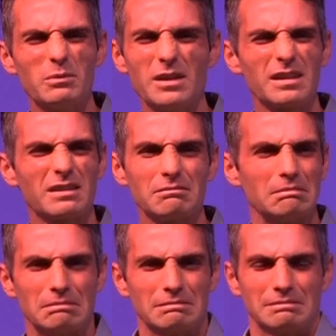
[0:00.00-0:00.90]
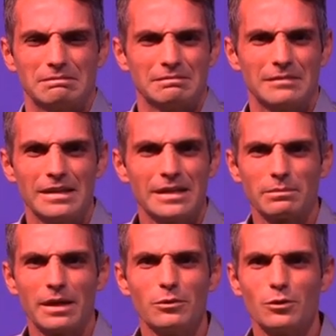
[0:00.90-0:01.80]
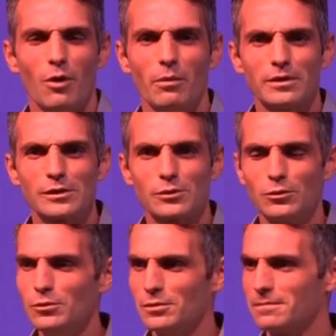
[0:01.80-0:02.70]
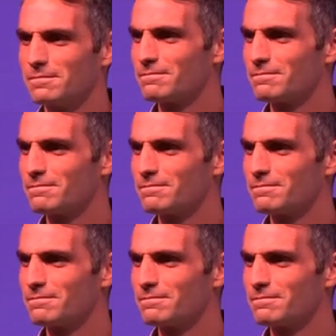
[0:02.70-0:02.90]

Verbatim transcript: mich ich habe damit überhaupt nichts zu tun.